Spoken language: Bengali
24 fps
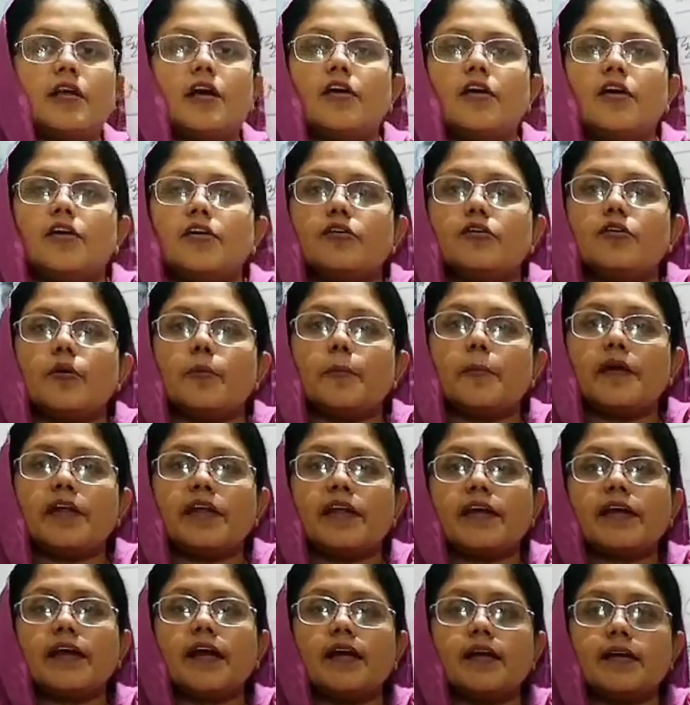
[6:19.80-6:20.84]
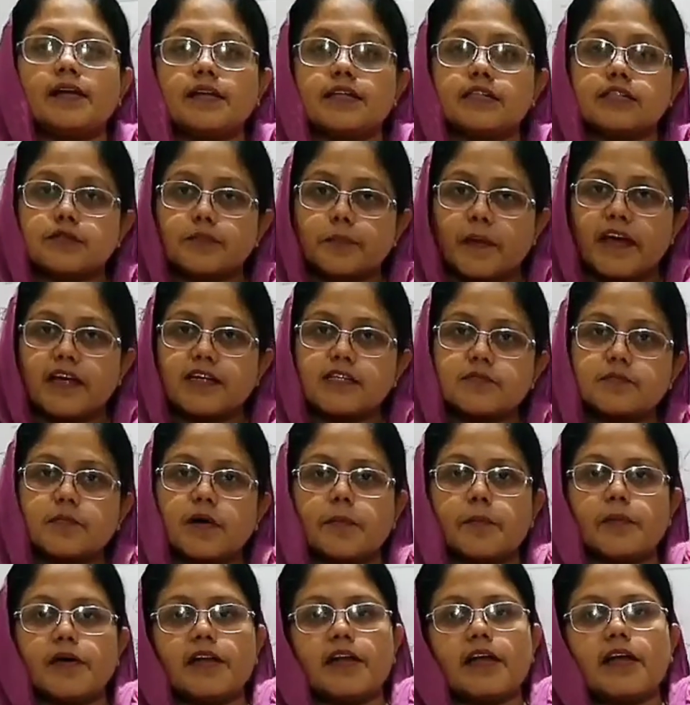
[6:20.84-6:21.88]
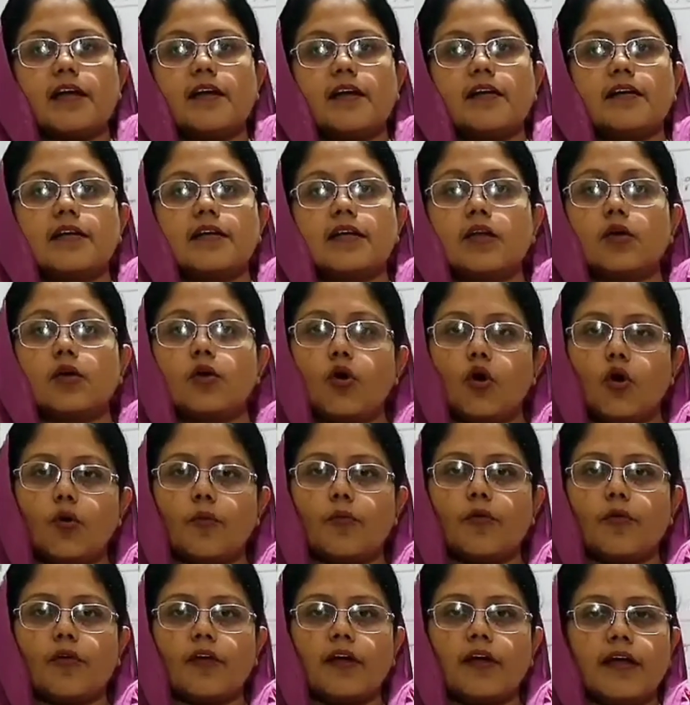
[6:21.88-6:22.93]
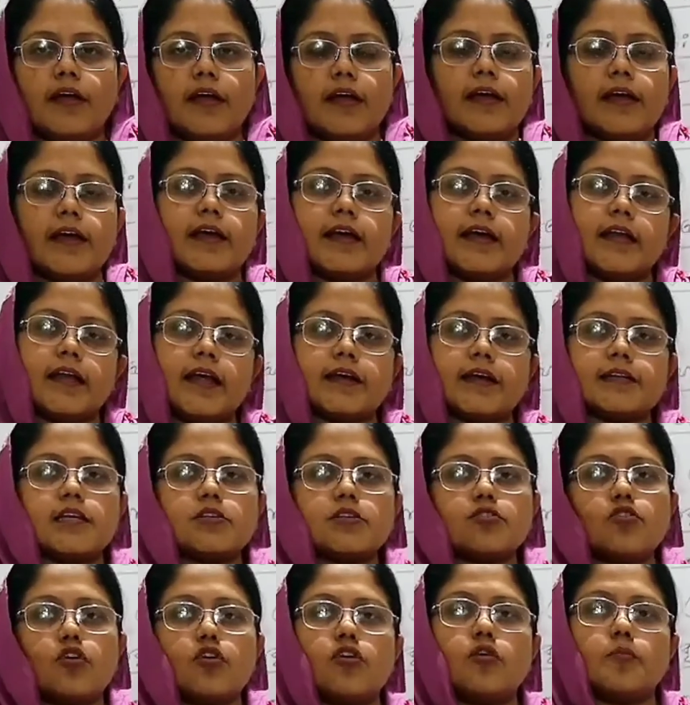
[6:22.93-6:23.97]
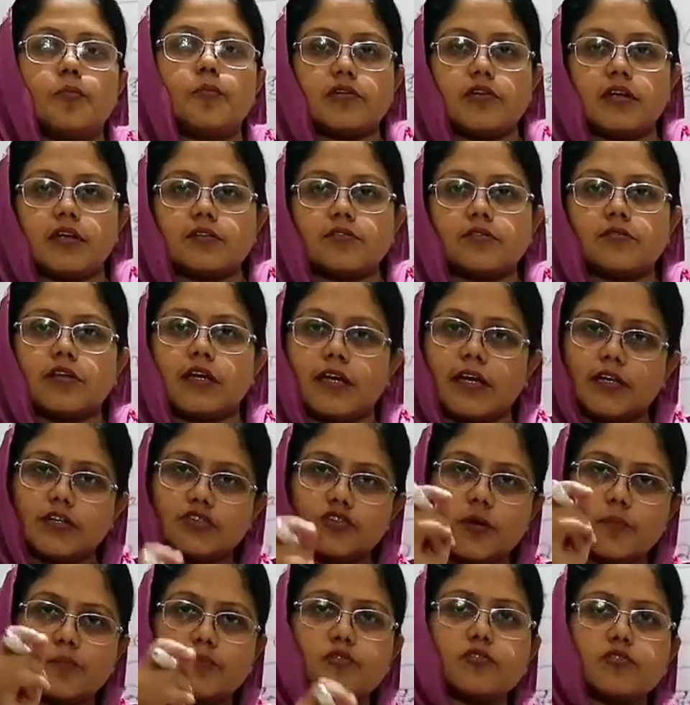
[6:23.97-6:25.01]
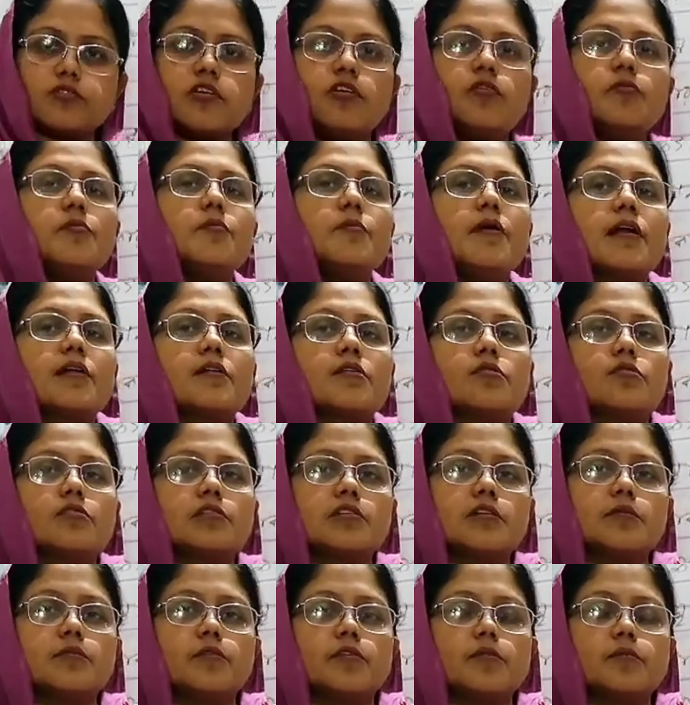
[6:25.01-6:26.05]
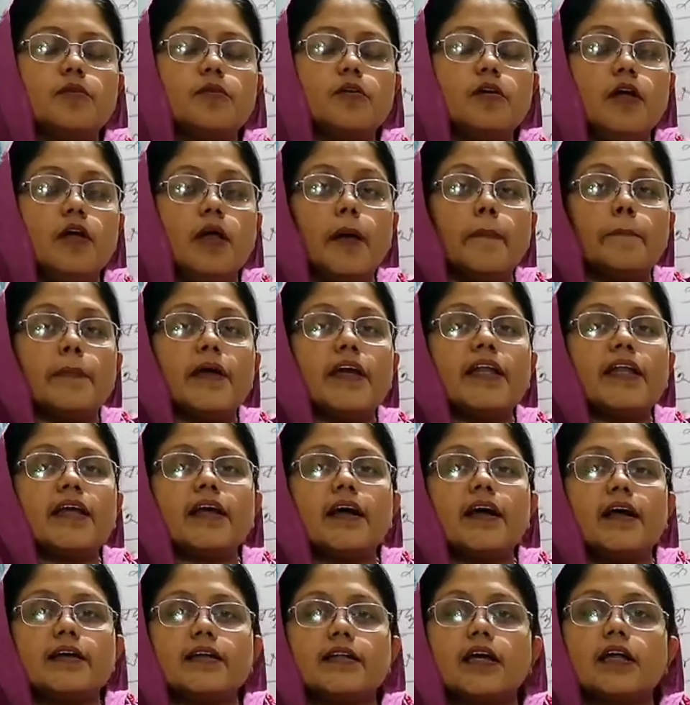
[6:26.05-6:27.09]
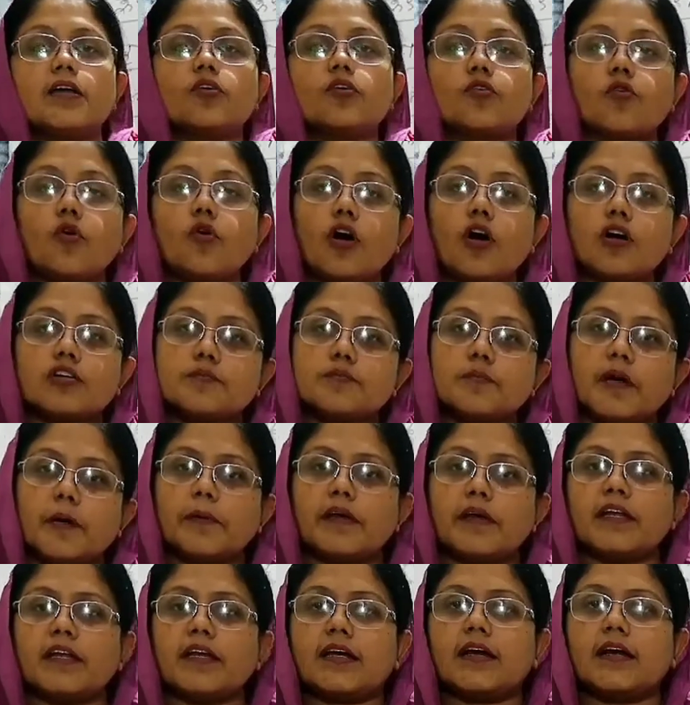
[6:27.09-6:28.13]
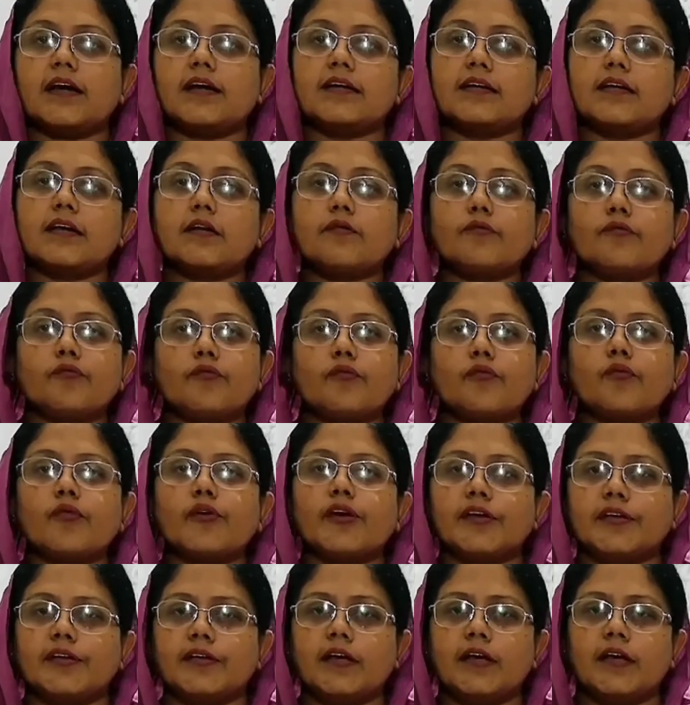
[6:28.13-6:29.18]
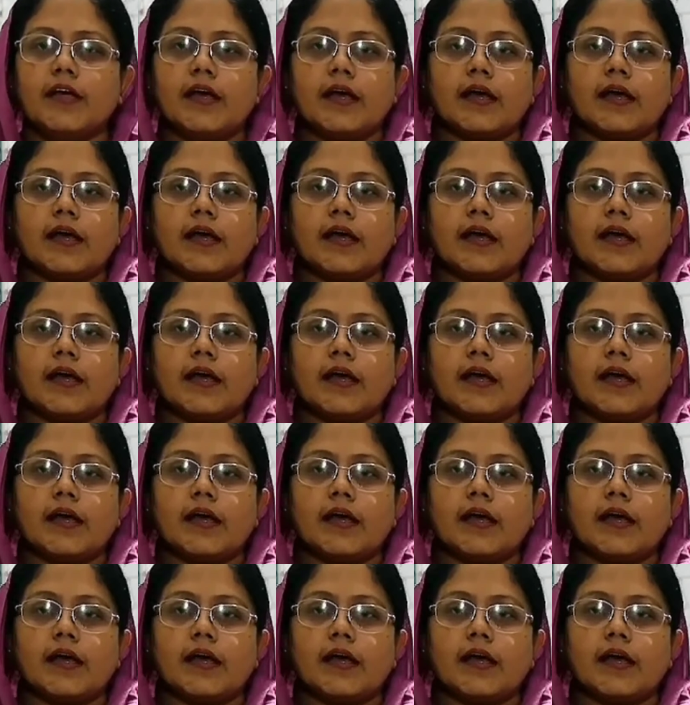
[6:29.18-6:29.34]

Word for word: বলা হয় হলো পেরিকার্ডিয়াল স্পেস বা পেরিকার্ডিয়াল গহ্বর এখানে একটা তরল পদার্থ থাকে এই শব্দটাও আমি মার্ক করতে বলবো পেরিকার্ডিয়াল রস বা পেরিকার্ডিয়াল ফ্লুইড